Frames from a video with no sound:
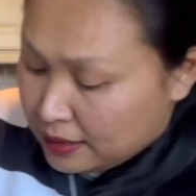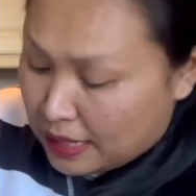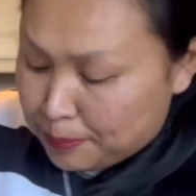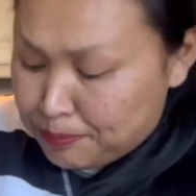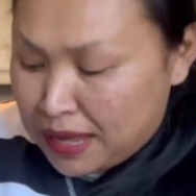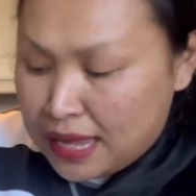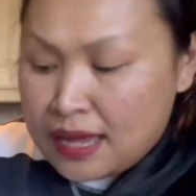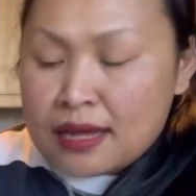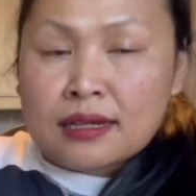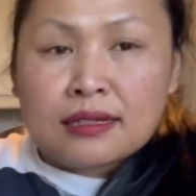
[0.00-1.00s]
เก็บมา
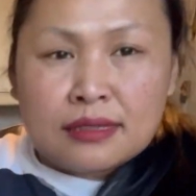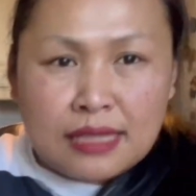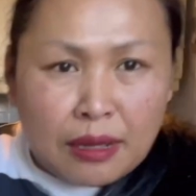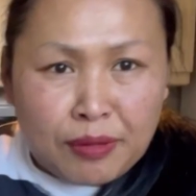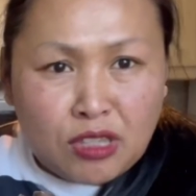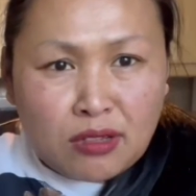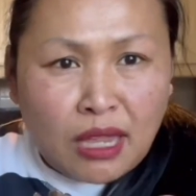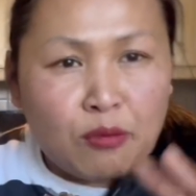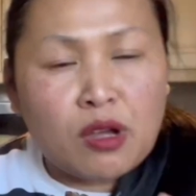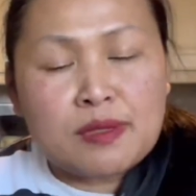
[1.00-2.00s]
ยังไม่ต้อง
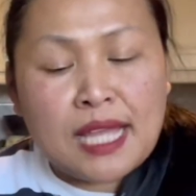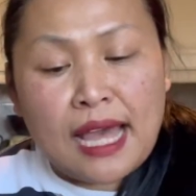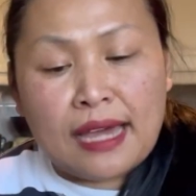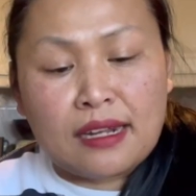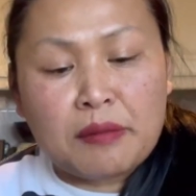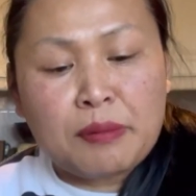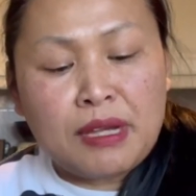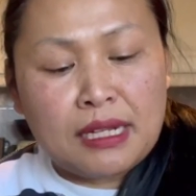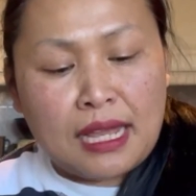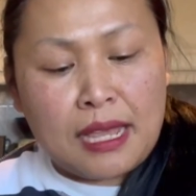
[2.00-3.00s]
ทำความสะอาดนะเพื่
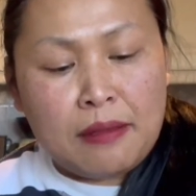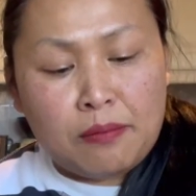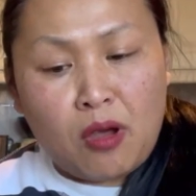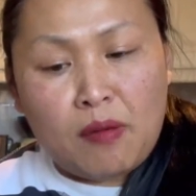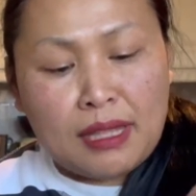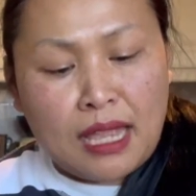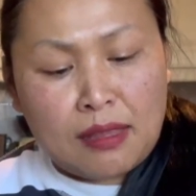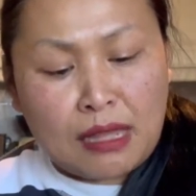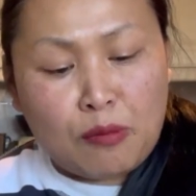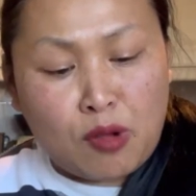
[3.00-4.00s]
อนๆนะ เพราะว่าถ้า
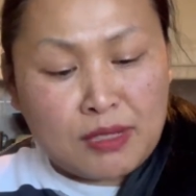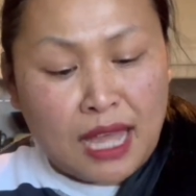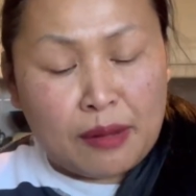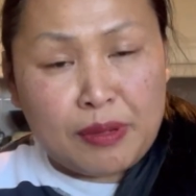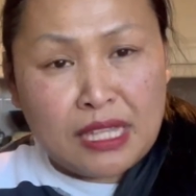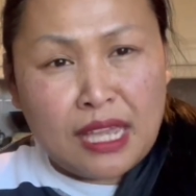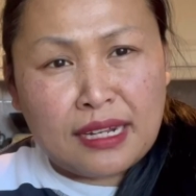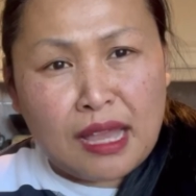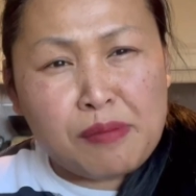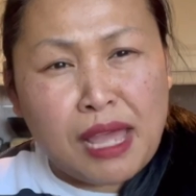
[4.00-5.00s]
ทำความสะอาดไปแช่
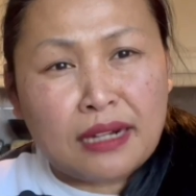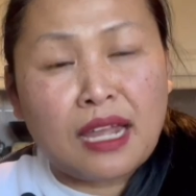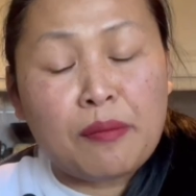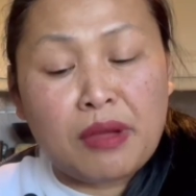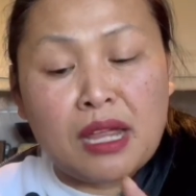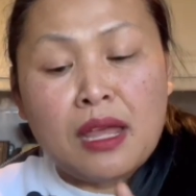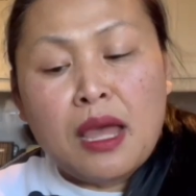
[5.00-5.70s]
น้ำล้างน้ำมา